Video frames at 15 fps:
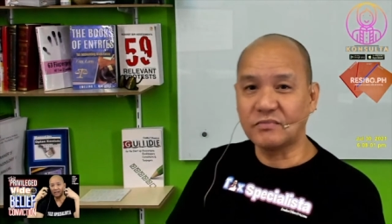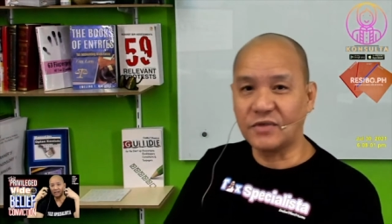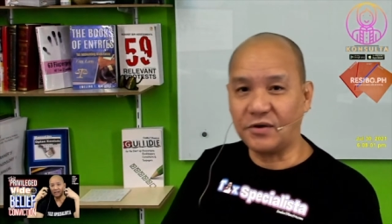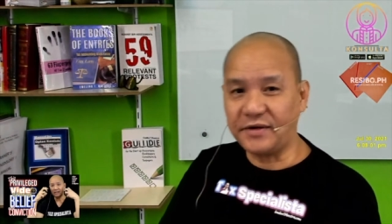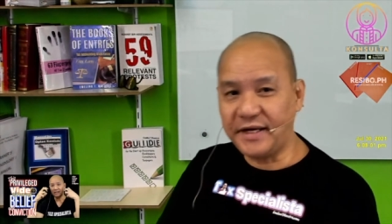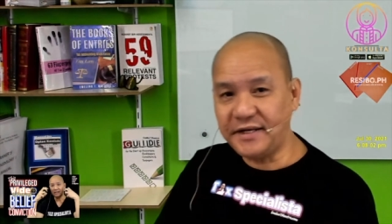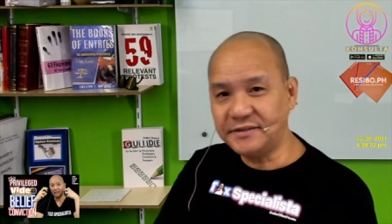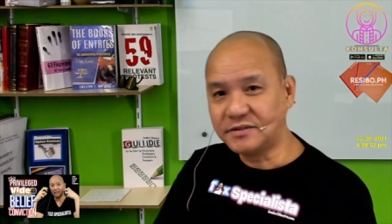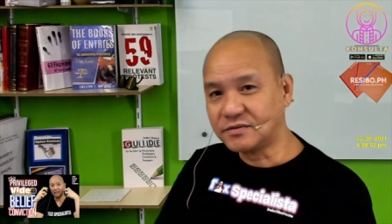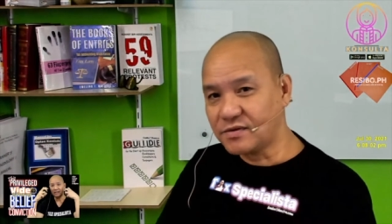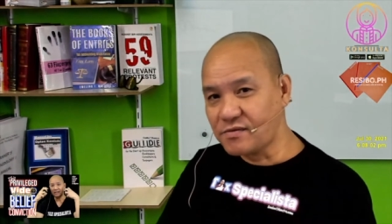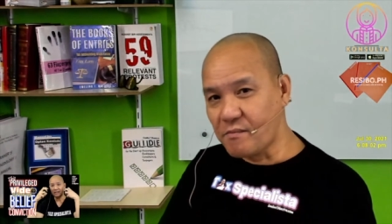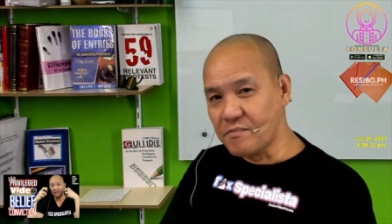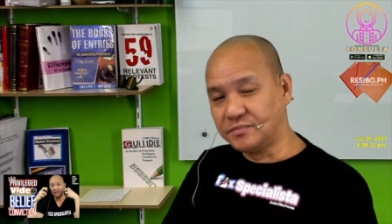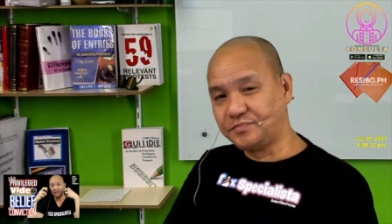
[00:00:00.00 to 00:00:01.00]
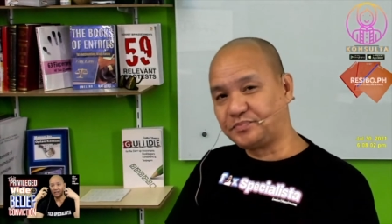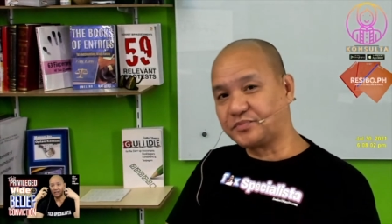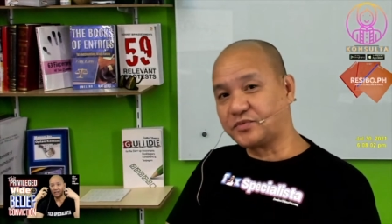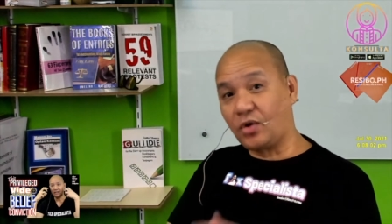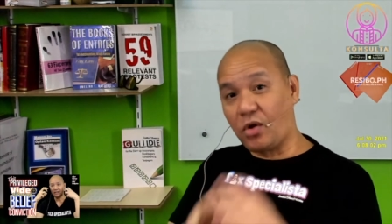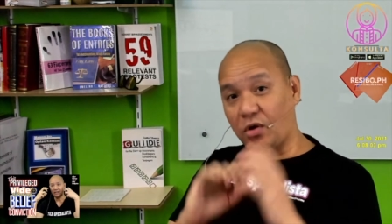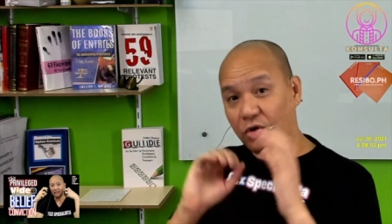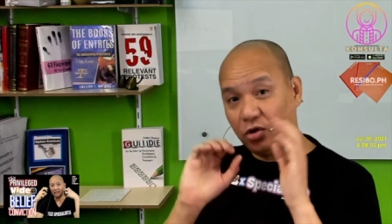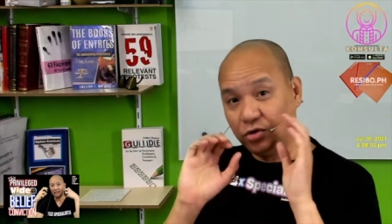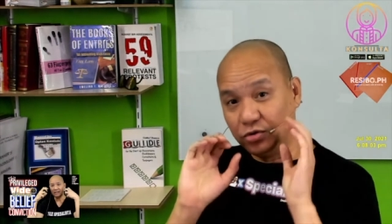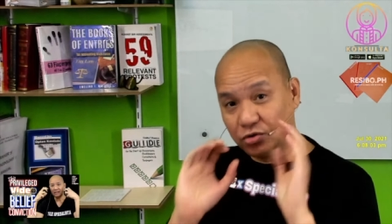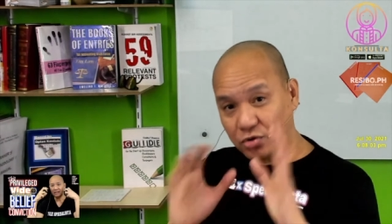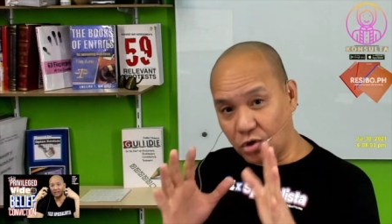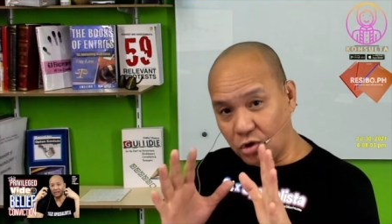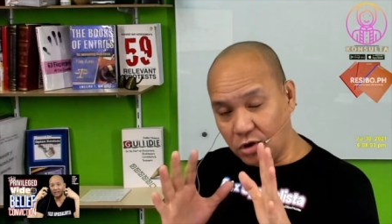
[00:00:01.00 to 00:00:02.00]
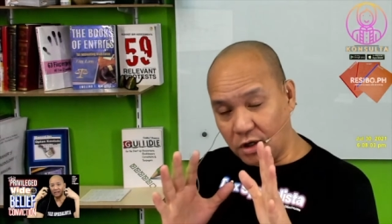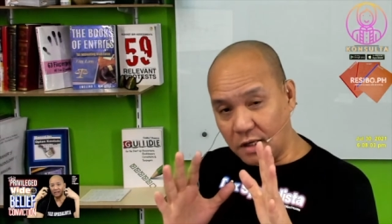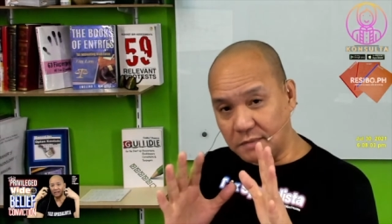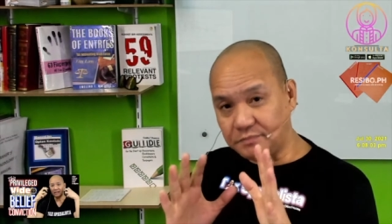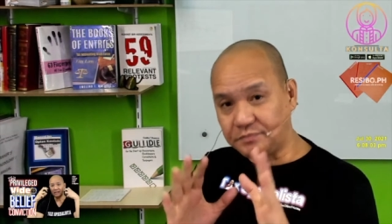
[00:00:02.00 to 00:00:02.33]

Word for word: Okay? Control.